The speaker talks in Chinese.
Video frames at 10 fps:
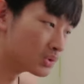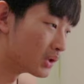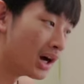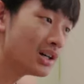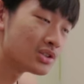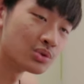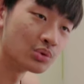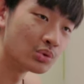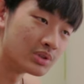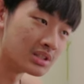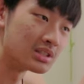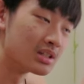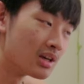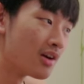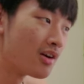所以二十五度其实
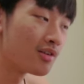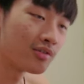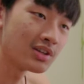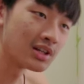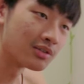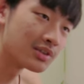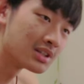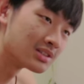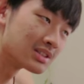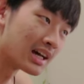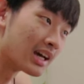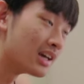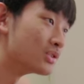非常非常窄，